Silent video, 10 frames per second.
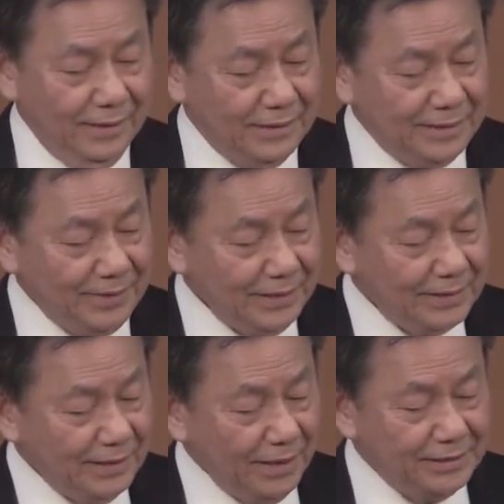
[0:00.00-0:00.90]
这边
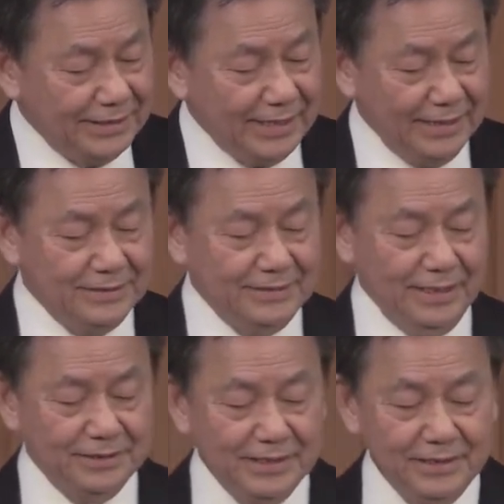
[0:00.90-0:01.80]
第二节开始
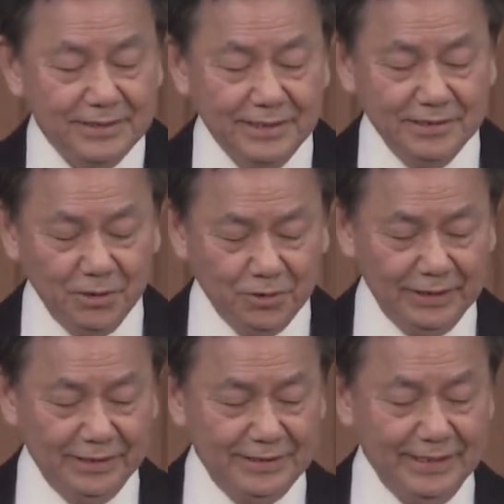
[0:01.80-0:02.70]
讲，清晨又回
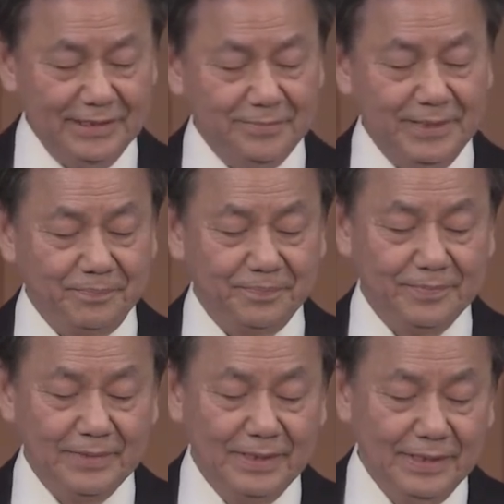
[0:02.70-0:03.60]
到殿里面，
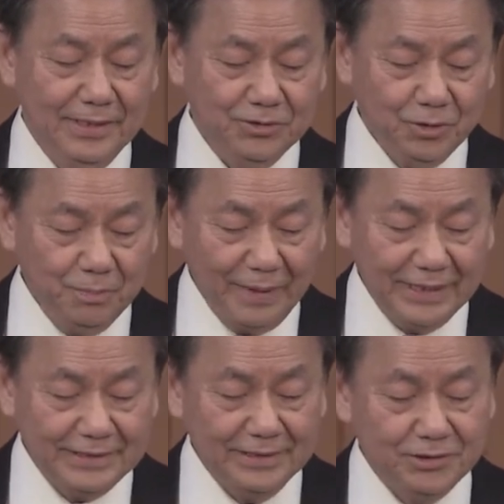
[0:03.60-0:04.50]
众
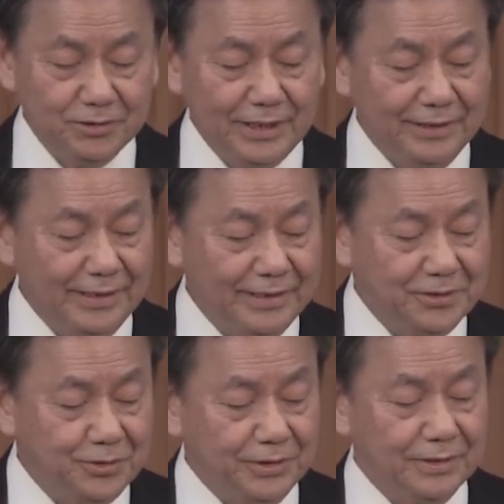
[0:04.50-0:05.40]
百姓都到那里
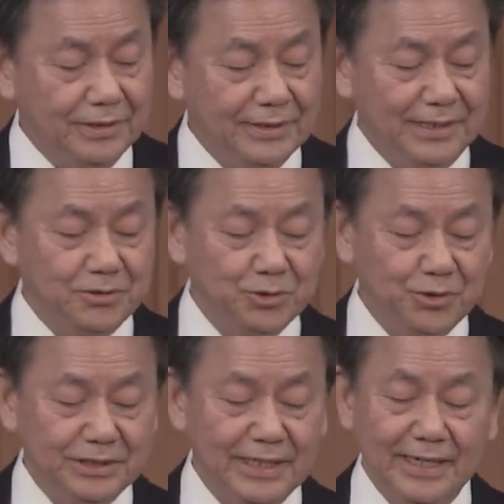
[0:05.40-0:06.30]
去，他就
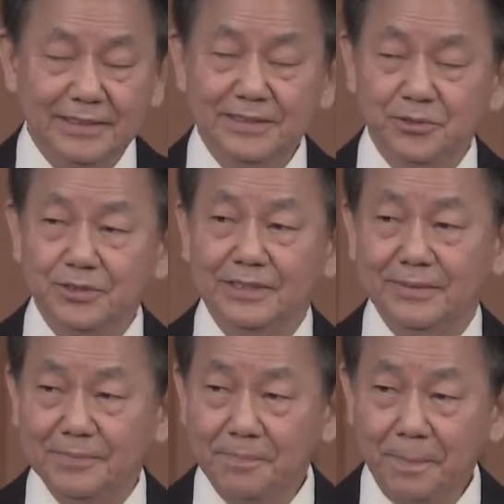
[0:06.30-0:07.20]
坐下来教训他
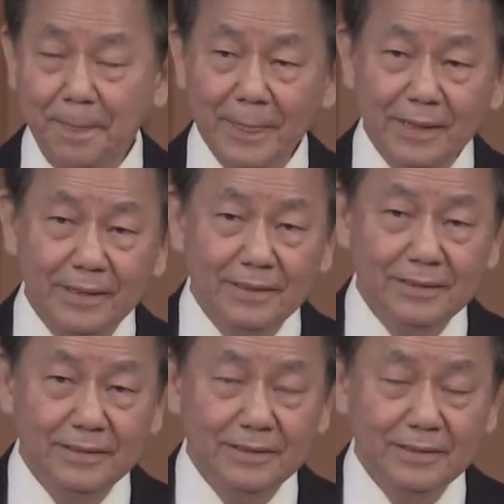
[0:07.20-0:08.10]
们。
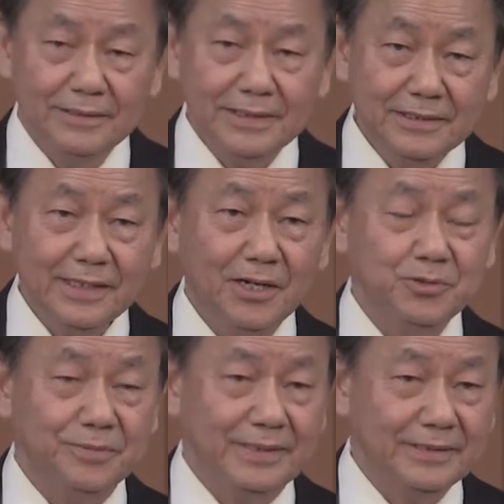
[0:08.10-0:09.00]
圣经告
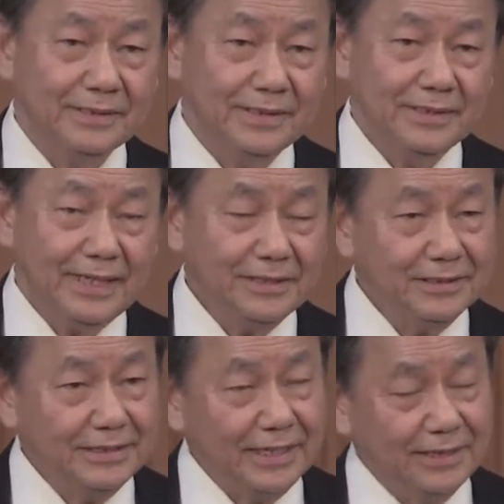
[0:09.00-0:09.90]
诉我们，他是
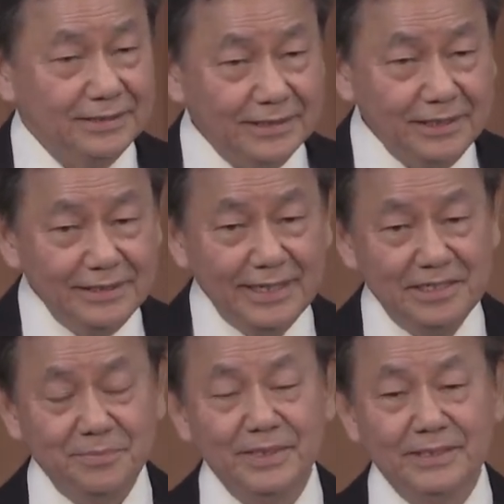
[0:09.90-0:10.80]
在圣殿
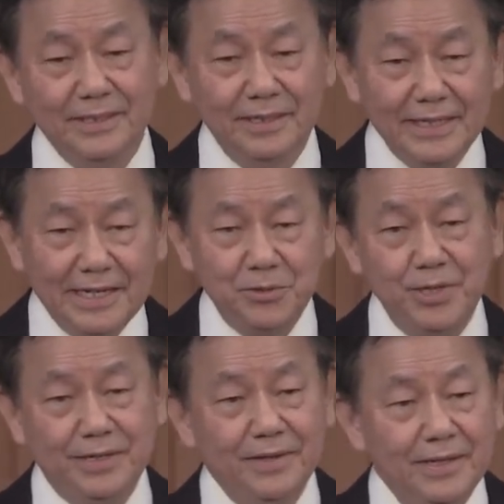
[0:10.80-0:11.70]
里面的内
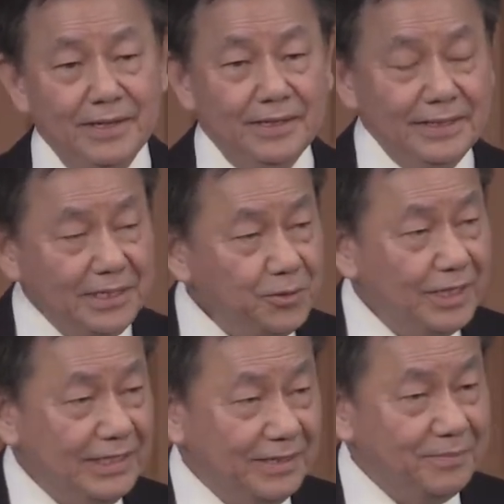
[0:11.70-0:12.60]
院，内
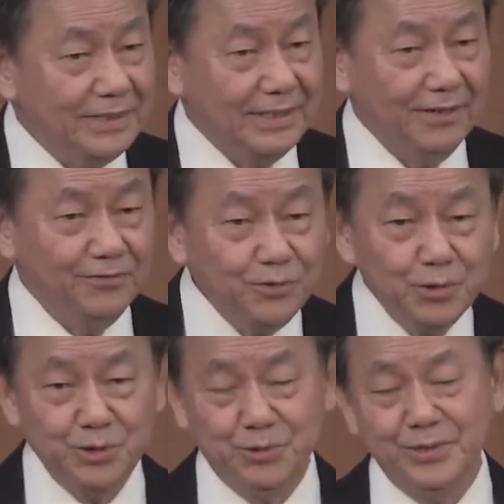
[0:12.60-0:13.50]
院里面的妇
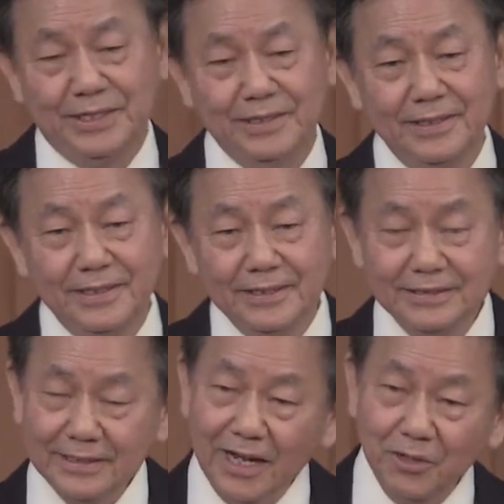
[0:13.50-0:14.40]
女院，
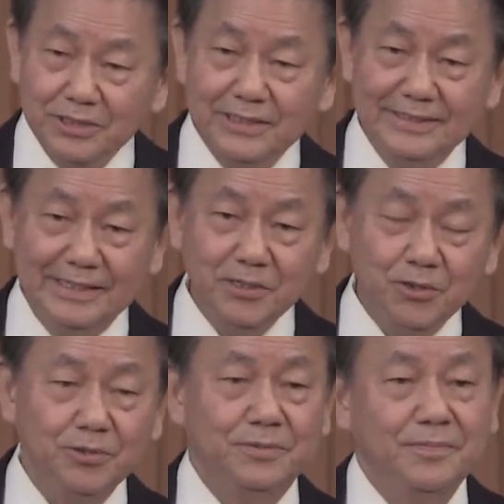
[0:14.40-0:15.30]
在靠近银
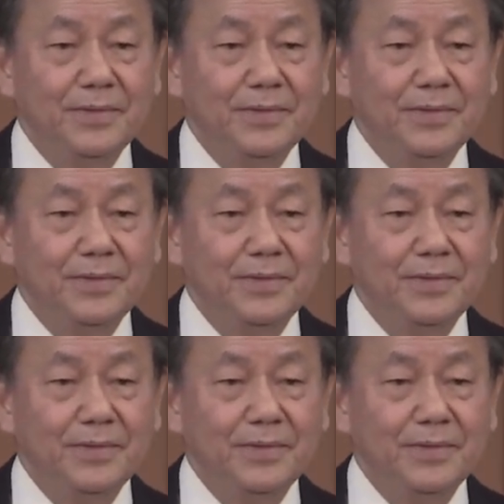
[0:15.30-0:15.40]
库，